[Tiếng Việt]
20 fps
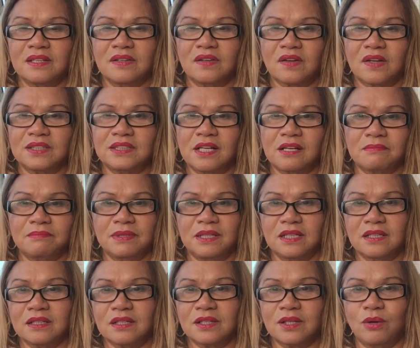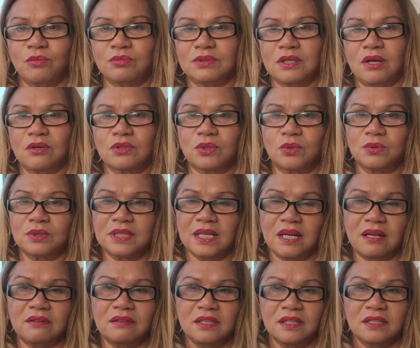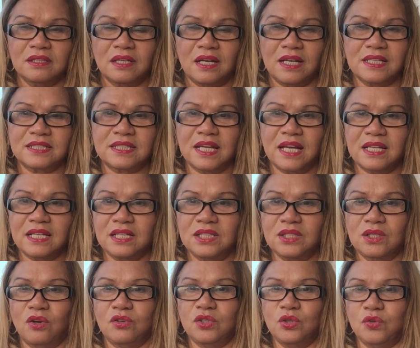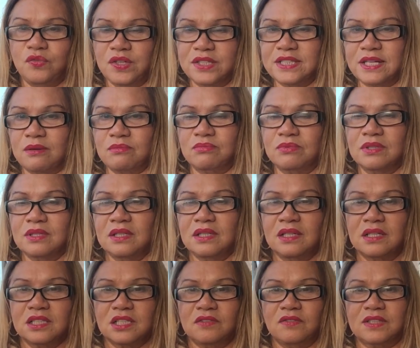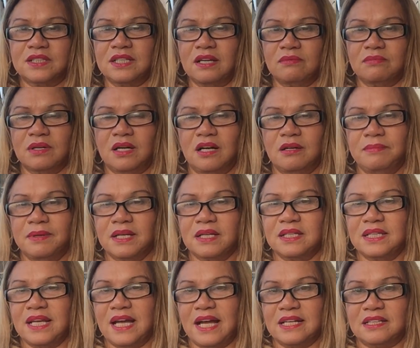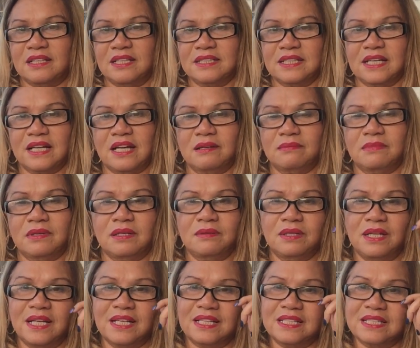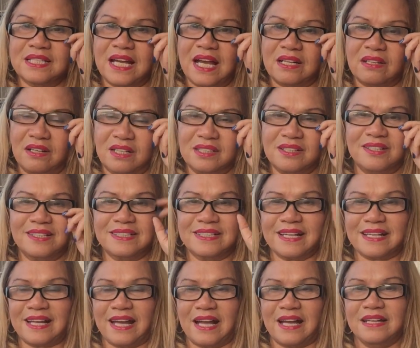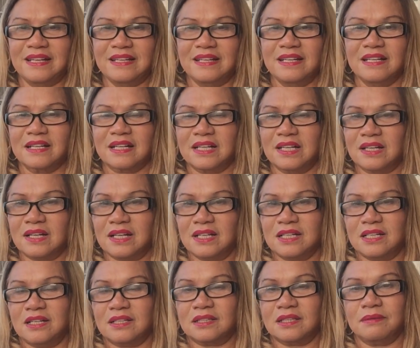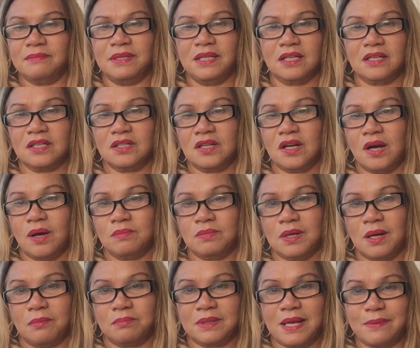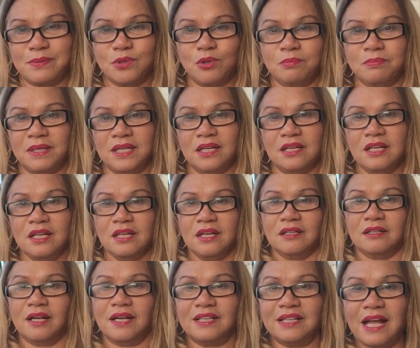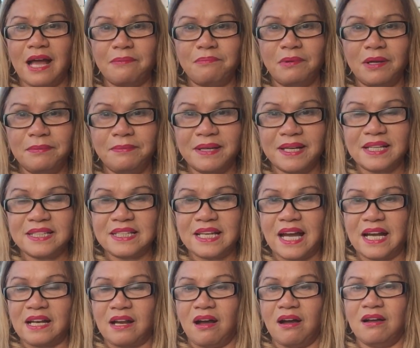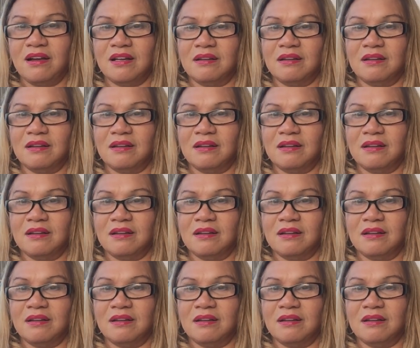rồi cái dân biển cùng nhau rủ nhau lái xe đi vô vô phía trong vô phía trong ở mấy cái nhà cho nó chắc ăn mà lấy khách sạn ở cho nó chắc ăn cái cái nó tới biển nó không không đáp xuống biển nó đáp lên mấy cái nhà đó